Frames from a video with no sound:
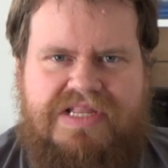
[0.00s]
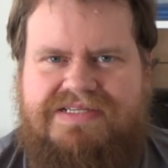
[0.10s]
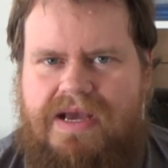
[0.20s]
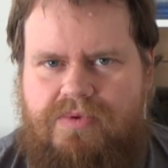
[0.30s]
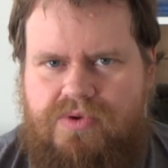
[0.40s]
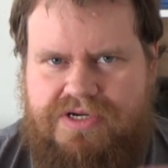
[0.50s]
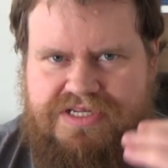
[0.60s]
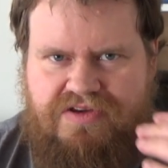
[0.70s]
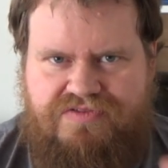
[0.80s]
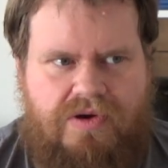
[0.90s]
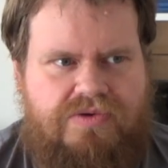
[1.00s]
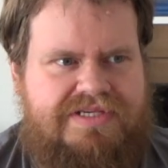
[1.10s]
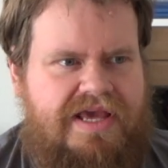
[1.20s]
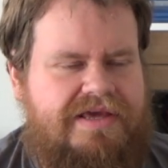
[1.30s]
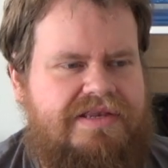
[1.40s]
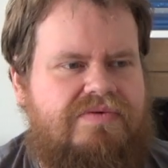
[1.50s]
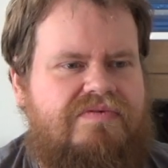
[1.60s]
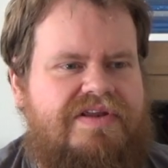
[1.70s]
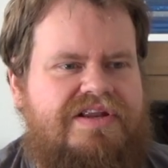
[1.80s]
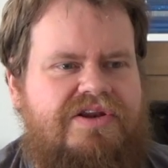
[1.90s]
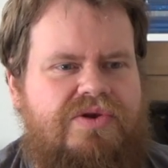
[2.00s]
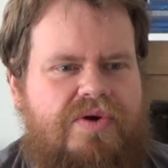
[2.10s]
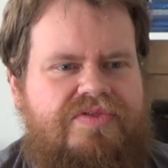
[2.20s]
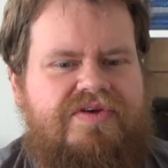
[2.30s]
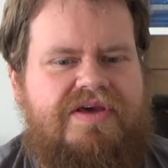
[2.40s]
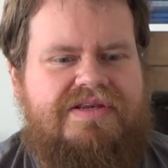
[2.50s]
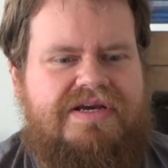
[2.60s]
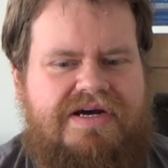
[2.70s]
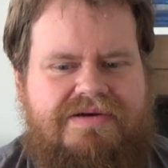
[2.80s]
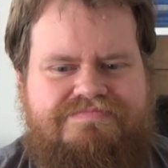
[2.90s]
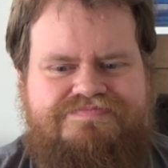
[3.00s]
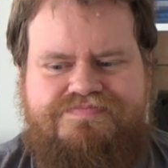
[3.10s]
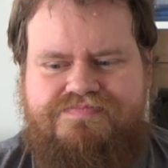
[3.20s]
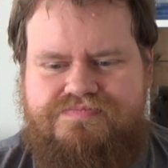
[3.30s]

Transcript: Es gab auch noch eine TV-Serie, die irgendwann in den 90ern kam.